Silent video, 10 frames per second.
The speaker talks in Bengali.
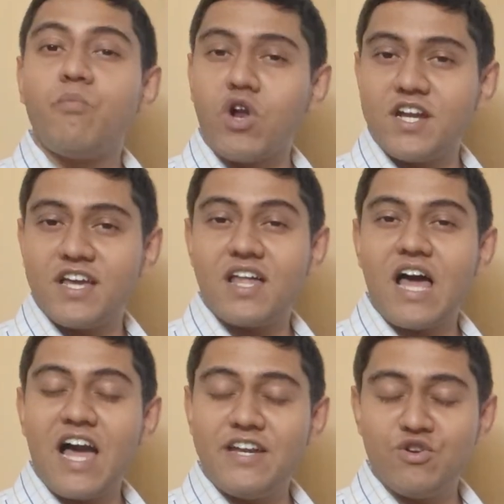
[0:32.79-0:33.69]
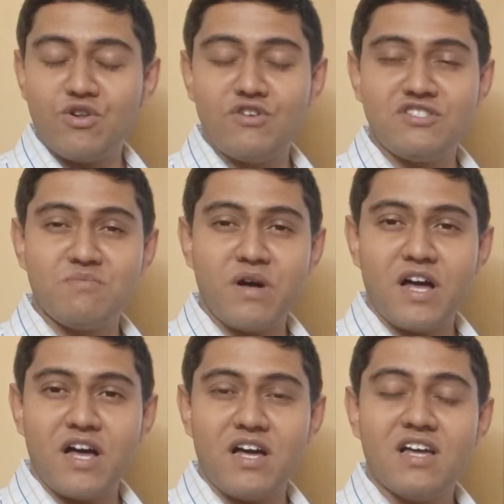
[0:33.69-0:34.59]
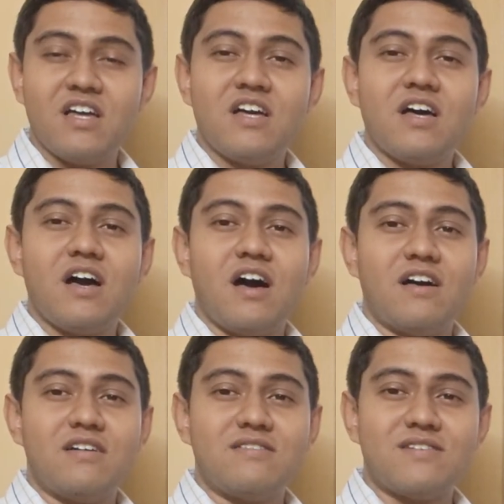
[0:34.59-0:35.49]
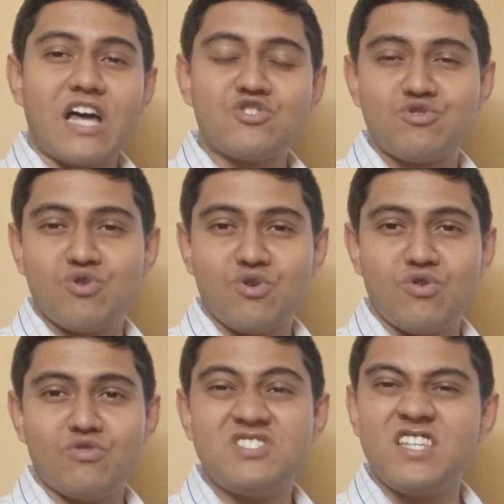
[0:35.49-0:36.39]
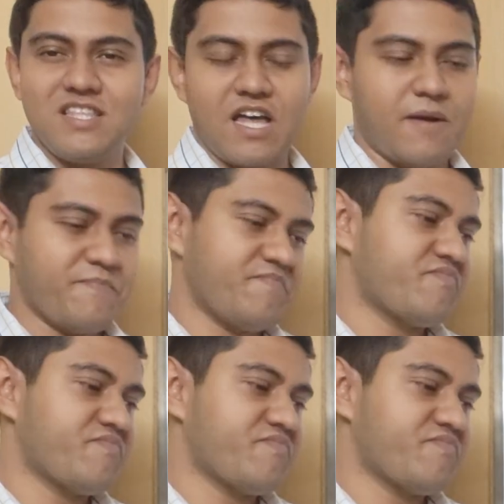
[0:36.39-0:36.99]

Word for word: পলিটিক্যাল আইডিওলজি বা রাষ্ট্র চিন্তা